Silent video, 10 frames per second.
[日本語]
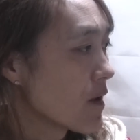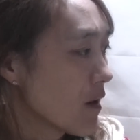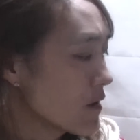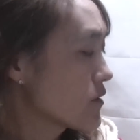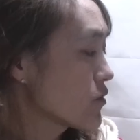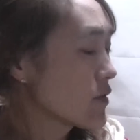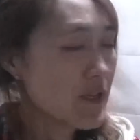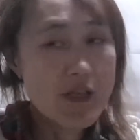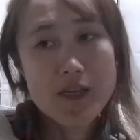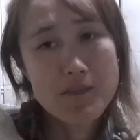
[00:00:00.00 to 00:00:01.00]
はい今日は
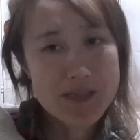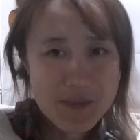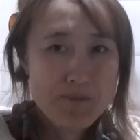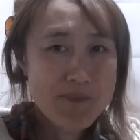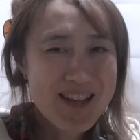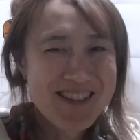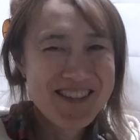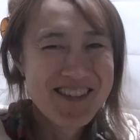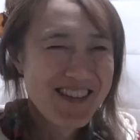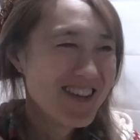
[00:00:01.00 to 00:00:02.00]
出ていきません
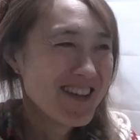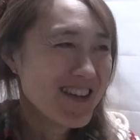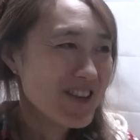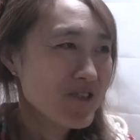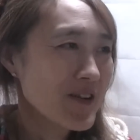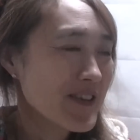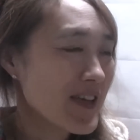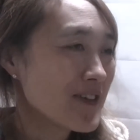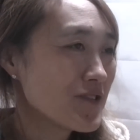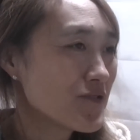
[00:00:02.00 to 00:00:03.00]
あとは
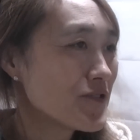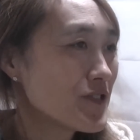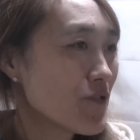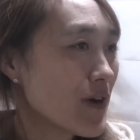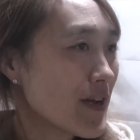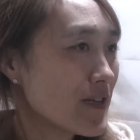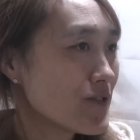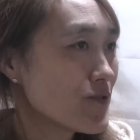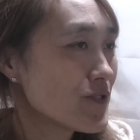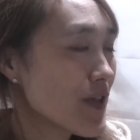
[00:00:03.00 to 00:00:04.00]
ねゆっくり動画編
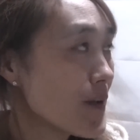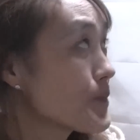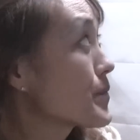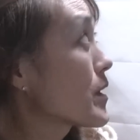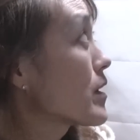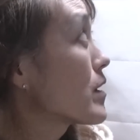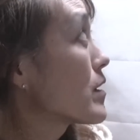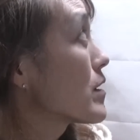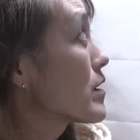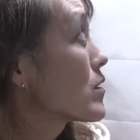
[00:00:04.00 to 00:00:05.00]
集して
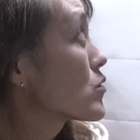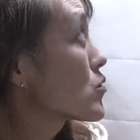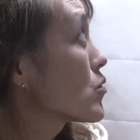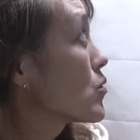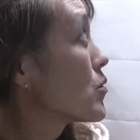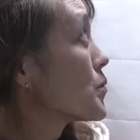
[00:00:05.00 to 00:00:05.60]
えー、っと